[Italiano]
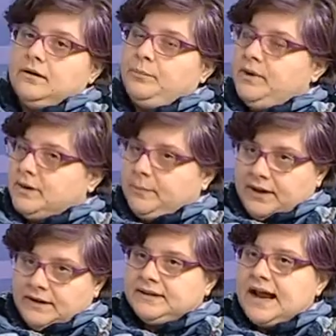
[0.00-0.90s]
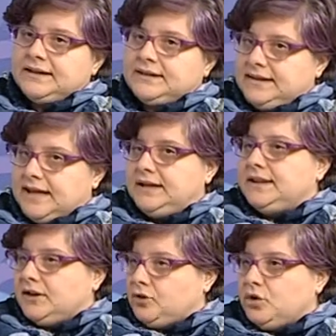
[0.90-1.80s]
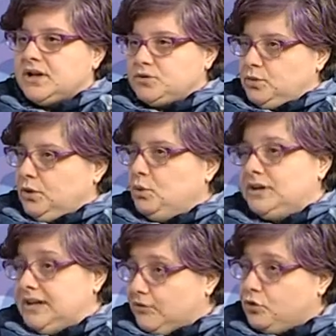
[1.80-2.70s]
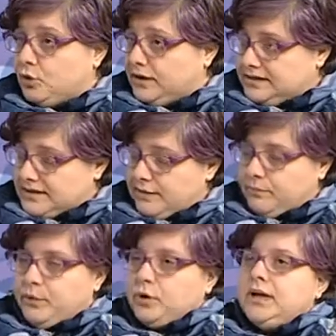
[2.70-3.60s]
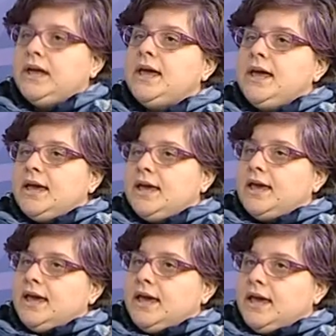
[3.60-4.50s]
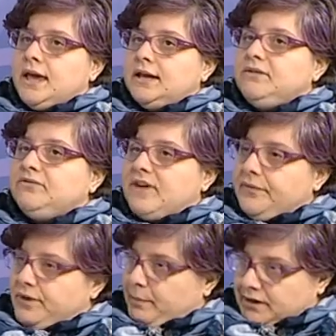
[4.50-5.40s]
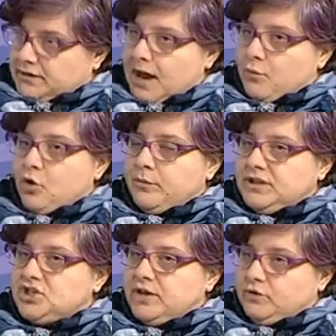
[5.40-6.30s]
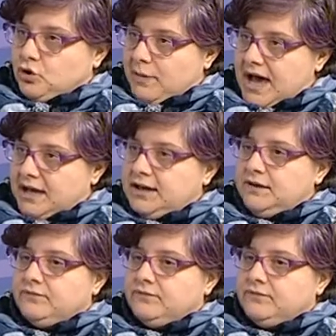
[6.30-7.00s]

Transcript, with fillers: eh, perpetrata ai danni della donna sui luoghi di lavoro ad esempio ed infatti partiamo, come dicevi, domani,